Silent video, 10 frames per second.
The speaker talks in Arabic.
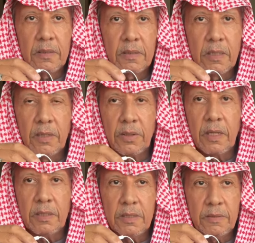كان
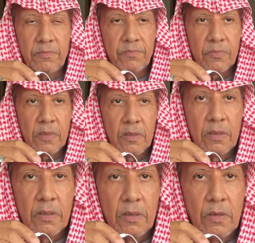رائع
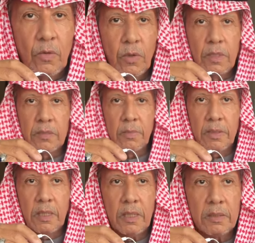وانا
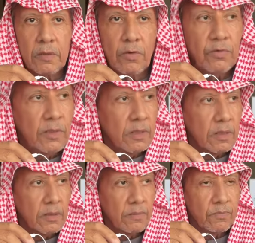اتمنى لها التوفيق
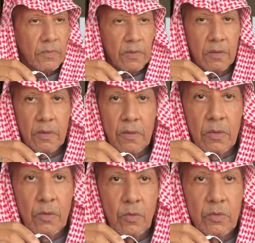
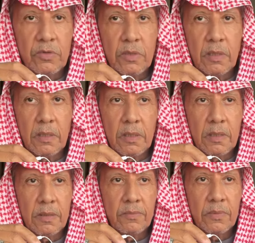وان شاء
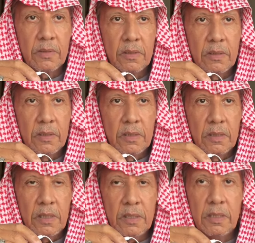الله
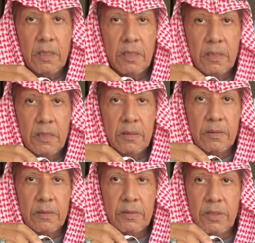احنا
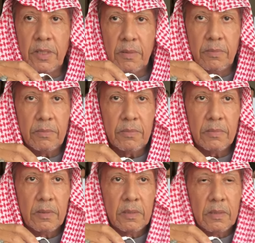ندعم
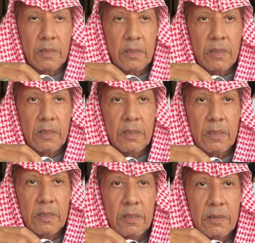
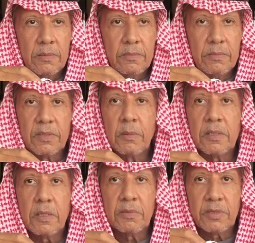آه، مثل
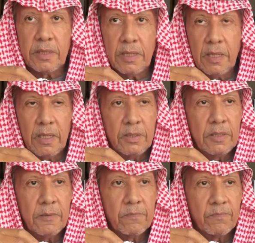مثلا الشريحة
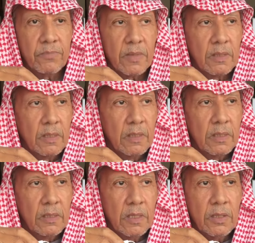هذه
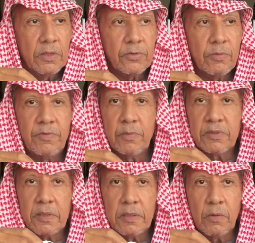لأن تصب في
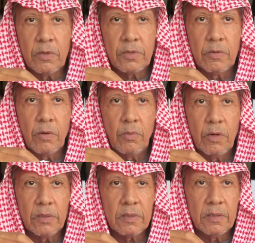مصلحة الوطن
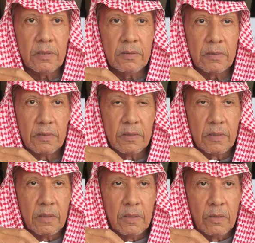والمواطن
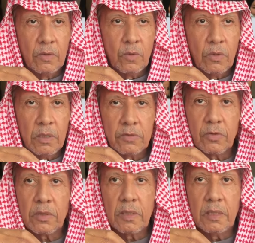
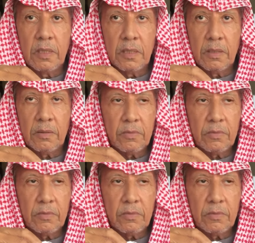وشكرا لها